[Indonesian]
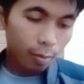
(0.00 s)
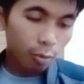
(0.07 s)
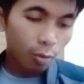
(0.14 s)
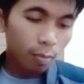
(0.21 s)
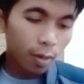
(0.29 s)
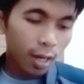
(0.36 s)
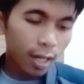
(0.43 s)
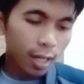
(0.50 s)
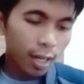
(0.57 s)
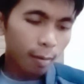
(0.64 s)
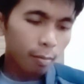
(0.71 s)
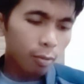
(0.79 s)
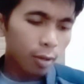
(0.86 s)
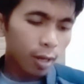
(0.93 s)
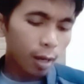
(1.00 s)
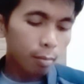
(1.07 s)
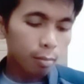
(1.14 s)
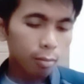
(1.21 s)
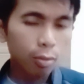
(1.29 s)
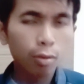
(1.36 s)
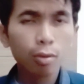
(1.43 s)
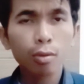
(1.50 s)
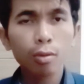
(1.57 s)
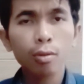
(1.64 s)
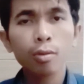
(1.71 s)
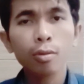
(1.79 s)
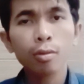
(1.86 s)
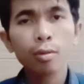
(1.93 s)
mobil ke
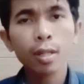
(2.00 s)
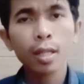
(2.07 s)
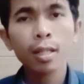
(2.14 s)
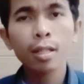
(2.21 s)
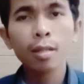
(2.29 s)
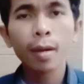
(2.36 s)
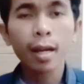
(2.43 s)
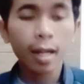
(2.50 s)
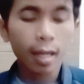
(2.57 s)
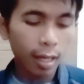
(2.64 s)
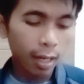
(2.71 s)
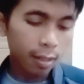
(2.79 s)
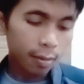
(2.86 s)
rambu-rambu ini gimana ya